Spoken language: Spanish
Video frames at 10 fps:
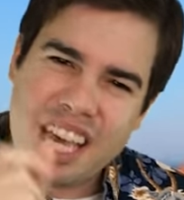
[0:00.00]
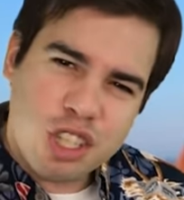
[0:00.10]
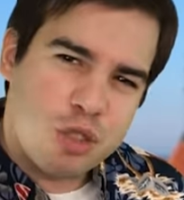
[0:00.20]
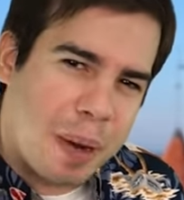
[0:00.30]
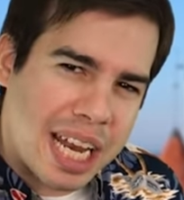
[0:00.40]
¿qué
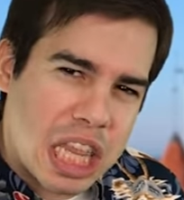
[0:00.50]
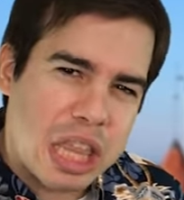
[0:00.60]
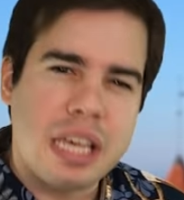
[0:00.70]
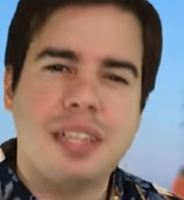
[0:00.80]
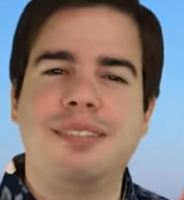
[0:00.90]
os
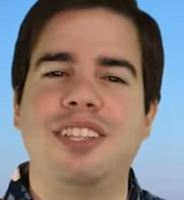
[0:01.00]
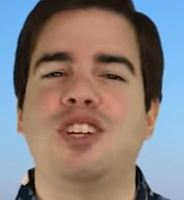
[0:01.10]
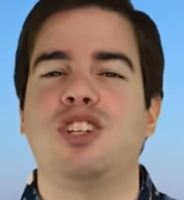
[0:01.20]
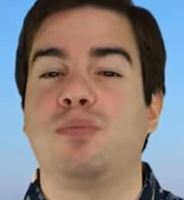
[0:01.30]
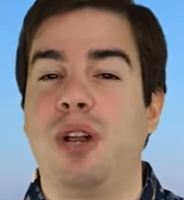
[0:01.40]
parece si
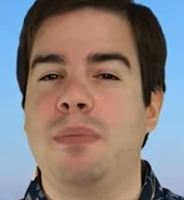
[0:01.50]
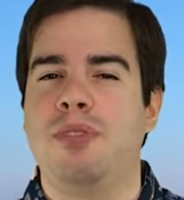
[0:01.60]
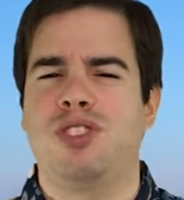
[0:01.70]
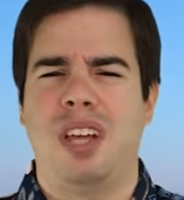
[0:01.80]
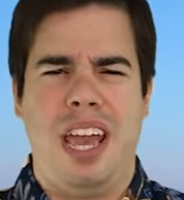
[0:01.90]
nos
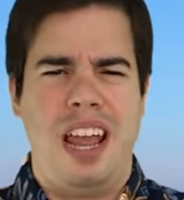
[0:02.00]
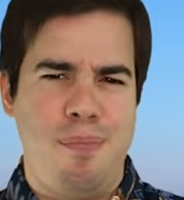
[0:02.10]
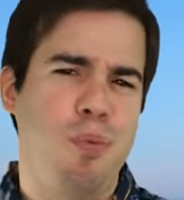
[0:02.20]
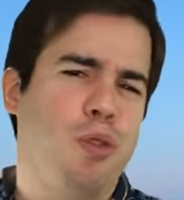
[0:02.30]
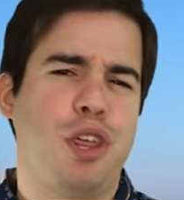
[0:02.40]
ponemos el
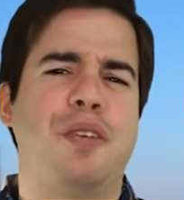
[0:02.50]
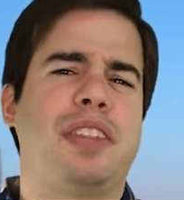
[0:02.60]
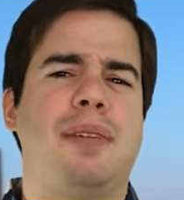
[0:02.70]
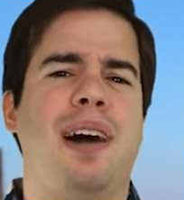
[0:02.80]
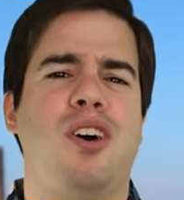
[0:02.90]
buzo de
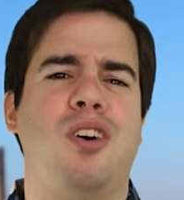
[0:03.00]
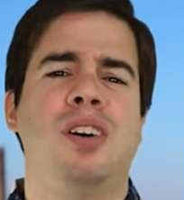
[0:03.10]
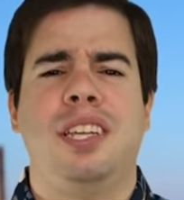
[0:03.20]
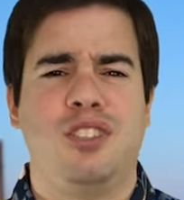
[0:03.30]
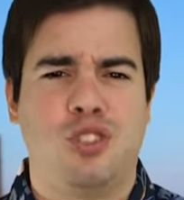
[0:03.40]
trabajo
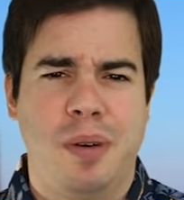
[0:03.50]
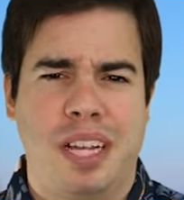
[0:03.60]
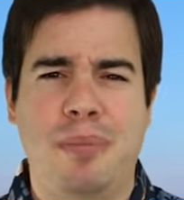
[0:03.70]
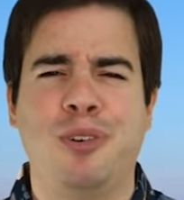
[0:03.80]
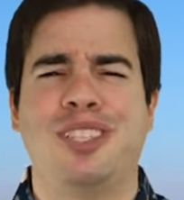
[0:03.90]
y nos
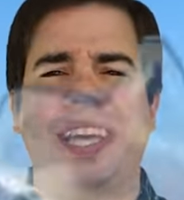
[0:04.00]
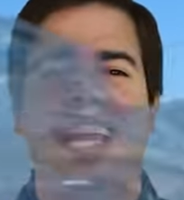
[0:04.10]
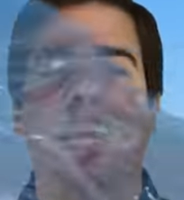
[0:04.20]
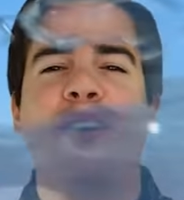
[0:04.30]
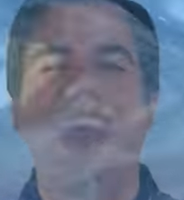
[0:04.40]
sumergimos de
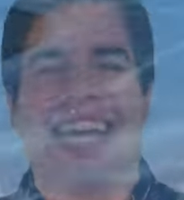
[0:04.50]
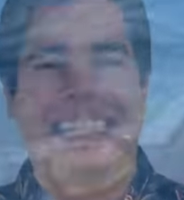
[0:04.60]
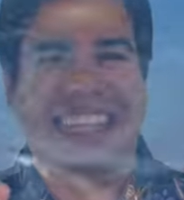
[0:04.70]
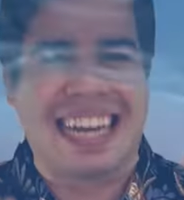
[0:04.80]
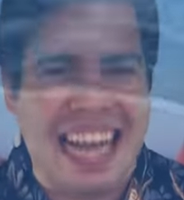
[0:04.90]
lleno en
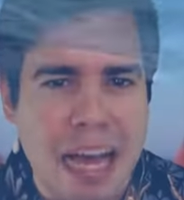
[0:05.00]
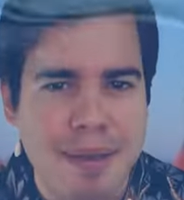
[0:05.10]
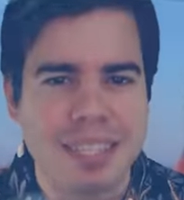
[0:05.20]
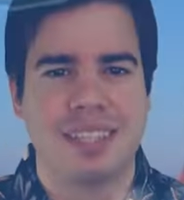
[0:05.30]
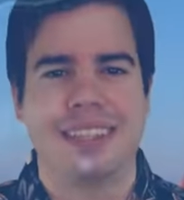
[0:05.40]
las
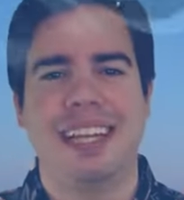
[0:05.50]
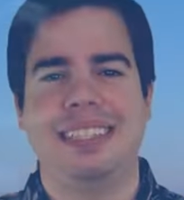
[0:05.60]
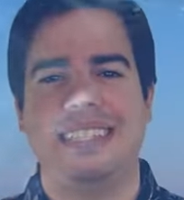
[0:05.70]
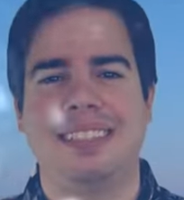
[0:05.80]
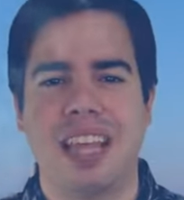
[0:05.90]
claves del
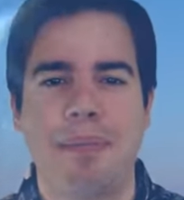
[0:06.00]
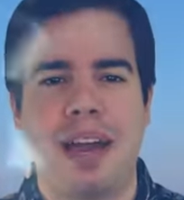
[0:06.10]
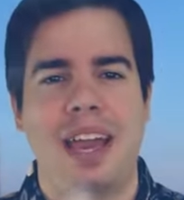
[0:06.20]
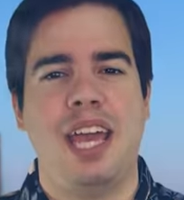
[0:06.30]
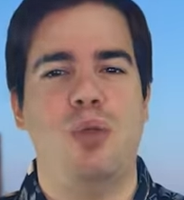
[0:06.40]

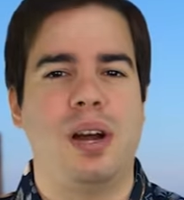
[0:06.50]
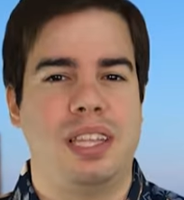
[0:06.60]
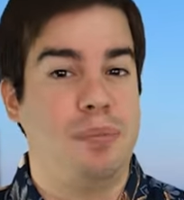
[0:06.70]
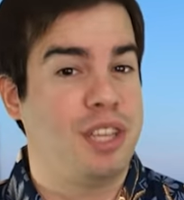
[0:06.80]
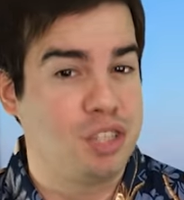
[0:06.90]
sistema educativo de